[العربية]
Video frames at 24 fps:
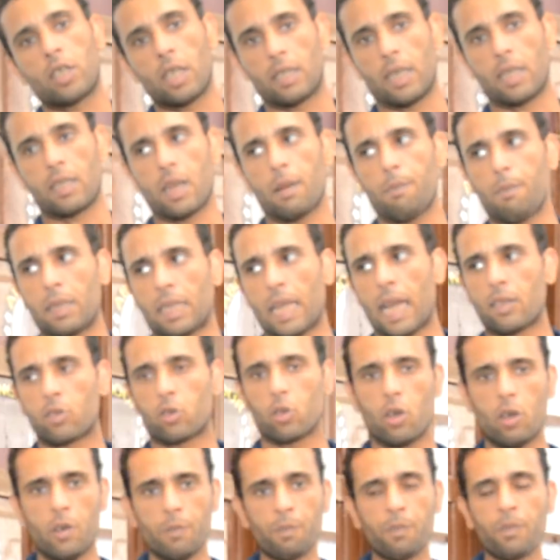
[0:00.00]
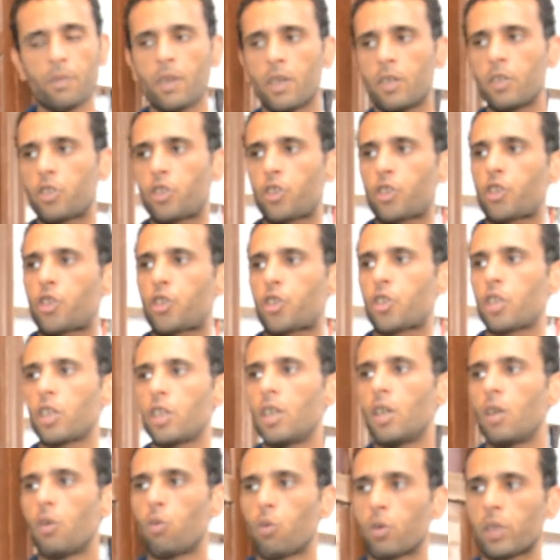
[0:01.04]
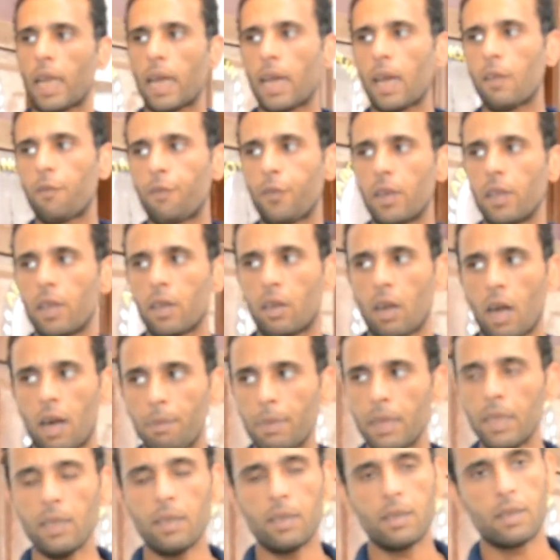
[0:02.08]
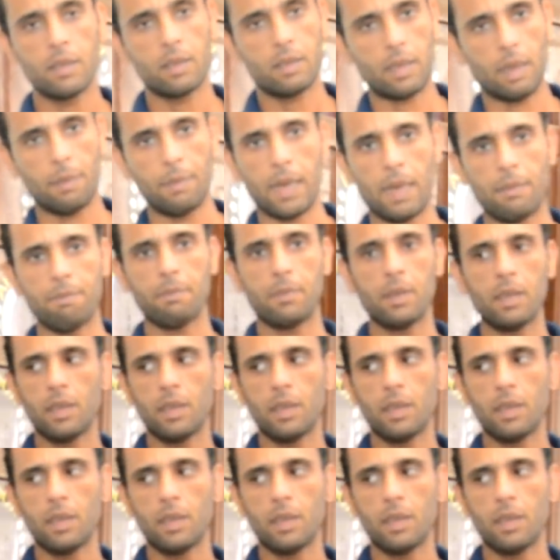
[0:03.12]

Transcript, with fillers: التدريب بتاعته ودخل في الاقامه تمام